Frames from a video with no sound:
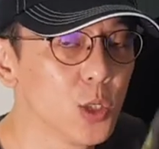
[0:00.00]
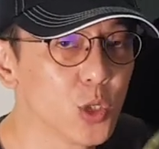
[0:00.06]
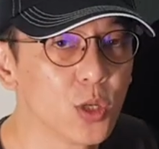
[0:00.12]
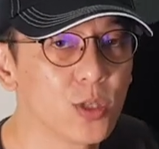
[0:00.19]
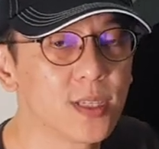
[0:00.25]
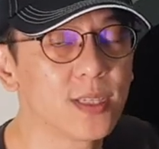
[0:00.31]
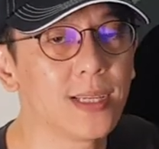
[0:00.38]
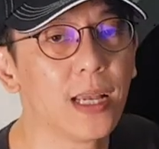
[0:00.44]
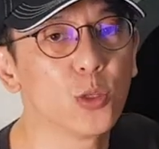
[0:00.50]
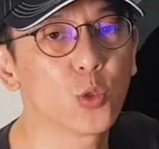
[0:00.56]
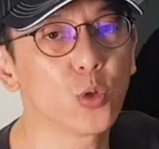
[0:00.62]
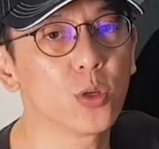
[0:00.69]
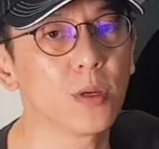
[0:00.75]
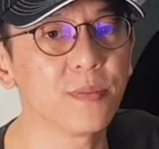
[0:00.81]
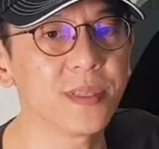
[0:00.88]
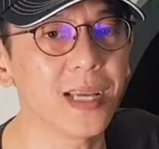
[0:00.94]
就自然
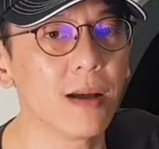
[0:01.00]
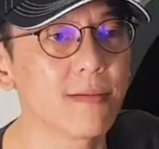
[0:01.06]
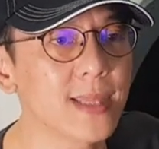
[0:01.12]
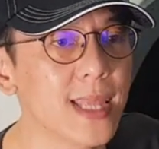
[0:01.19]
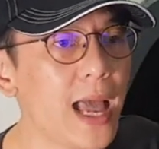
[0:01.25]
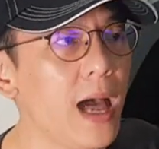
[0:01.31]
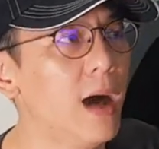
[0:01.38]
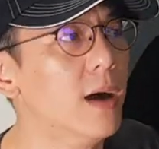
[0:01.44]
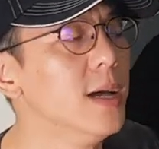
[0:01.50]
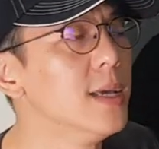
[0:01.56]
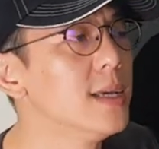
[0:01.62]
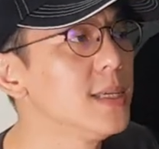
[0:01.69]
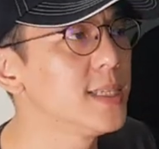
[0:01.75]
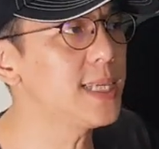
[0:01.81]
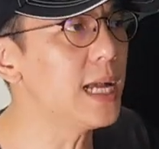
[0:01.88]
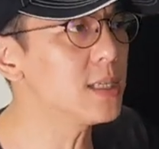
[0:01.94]
做的比较大，哦。
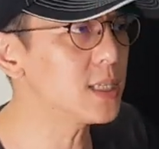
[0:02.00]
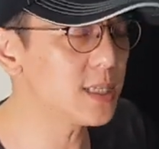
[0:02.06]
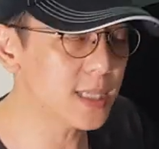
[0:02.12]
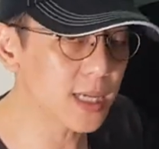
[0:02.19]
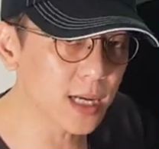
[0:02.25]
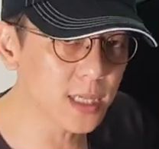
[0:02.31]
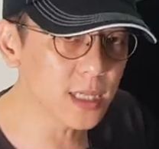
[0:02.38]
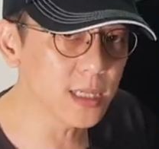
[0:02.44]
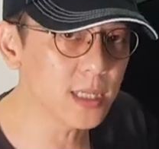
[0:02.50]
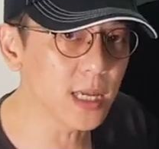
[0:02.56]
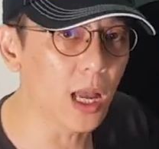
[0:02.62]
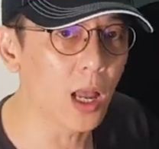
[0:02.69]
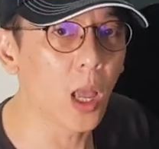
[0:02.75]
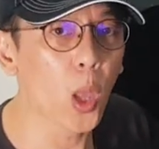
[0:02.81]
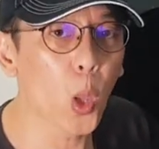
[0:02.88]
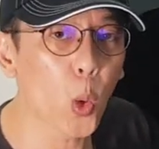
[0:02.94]
像是这个行
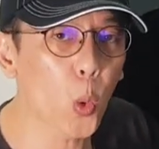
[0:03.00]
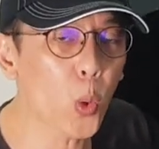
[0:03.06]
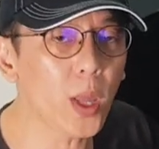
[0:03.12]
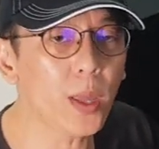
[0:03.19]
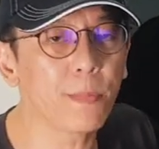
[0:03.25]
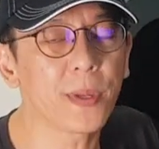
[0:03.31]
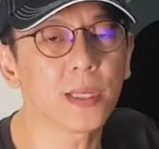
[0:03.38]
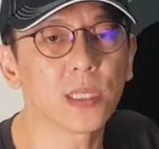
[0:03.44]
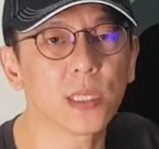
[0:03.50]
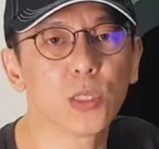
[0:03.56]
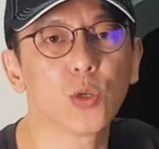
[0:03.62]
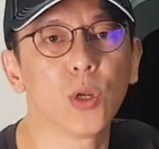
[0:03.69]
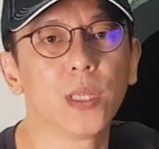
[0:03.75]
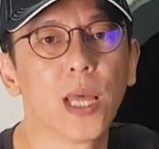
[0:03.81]
程会比直选